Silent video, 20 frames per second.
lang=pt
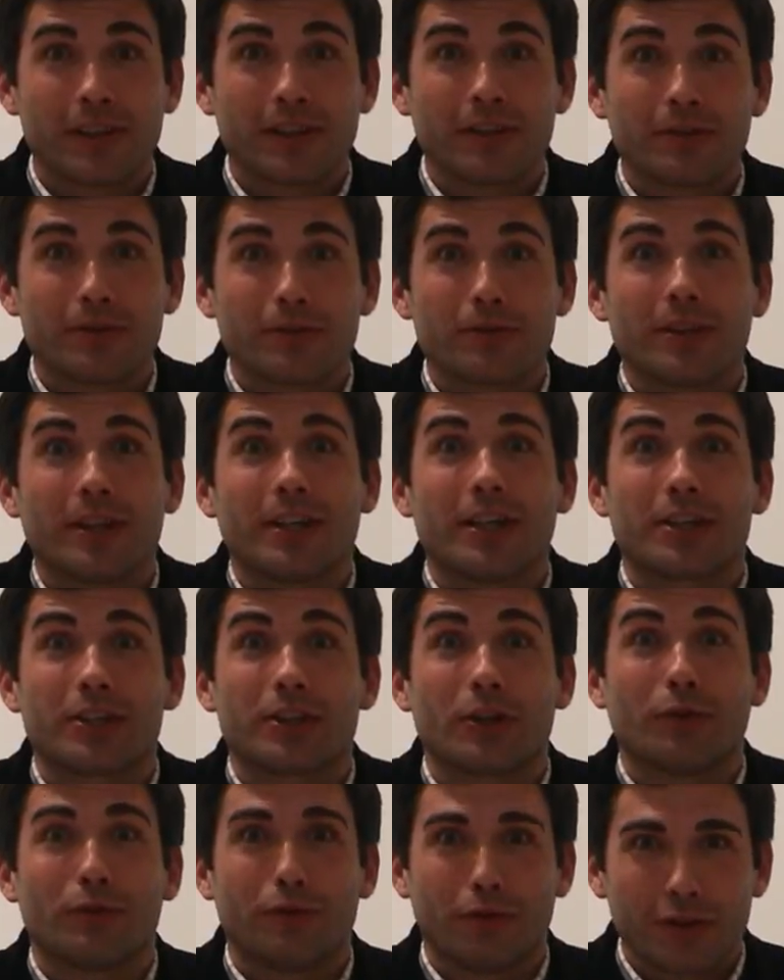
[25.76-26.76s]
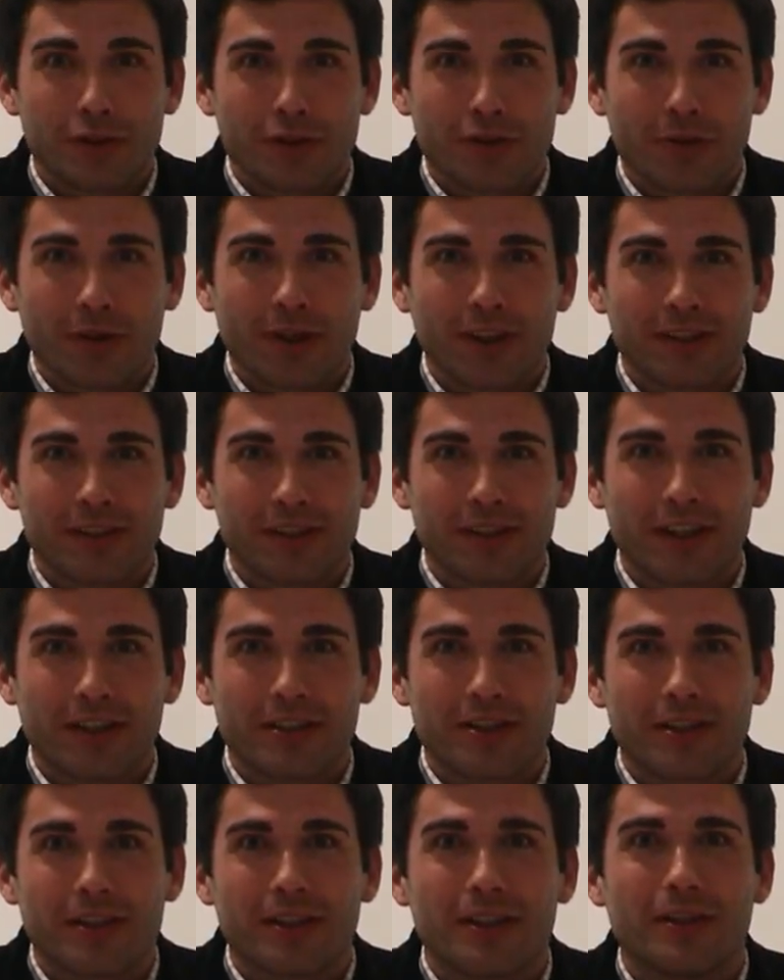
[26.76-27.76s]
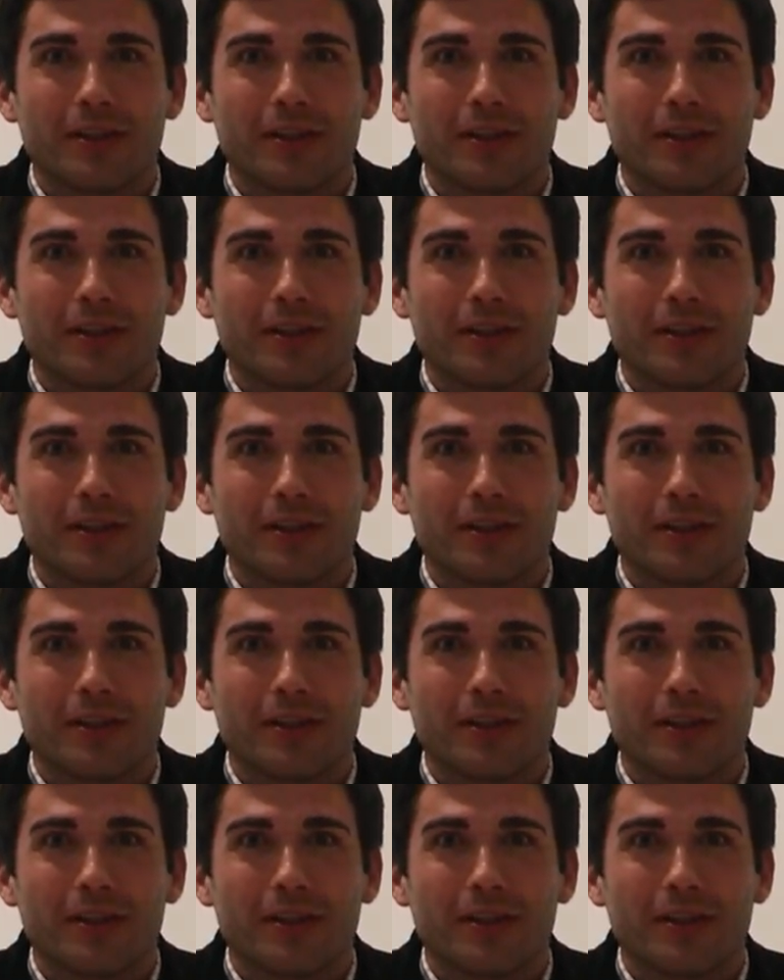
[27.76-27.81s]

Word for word: Santos. Este é o vosso Jornal de Sexta,